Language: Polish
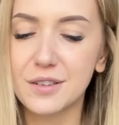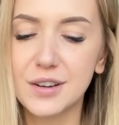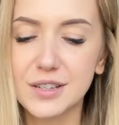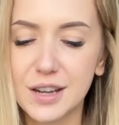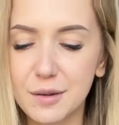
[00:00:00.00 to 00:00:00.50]

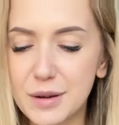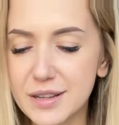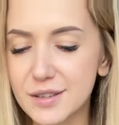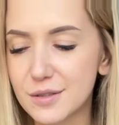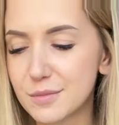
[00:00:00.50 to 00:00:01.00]
nieważne jak
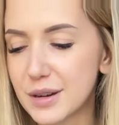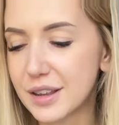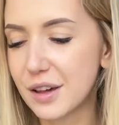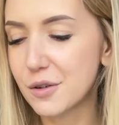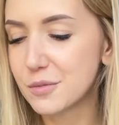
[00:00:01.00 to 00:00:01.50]
bardzo by
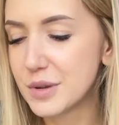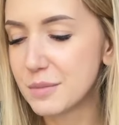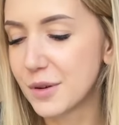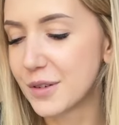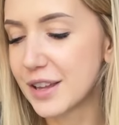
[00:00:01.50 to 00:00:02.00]
chciał
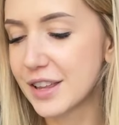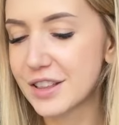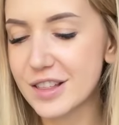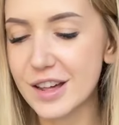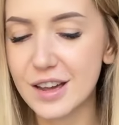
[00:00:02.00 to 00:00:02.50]
mi
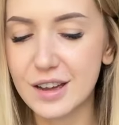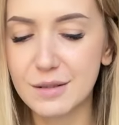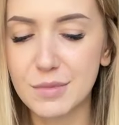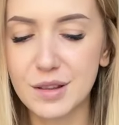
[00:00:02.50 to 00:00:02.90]
powiedzieć, że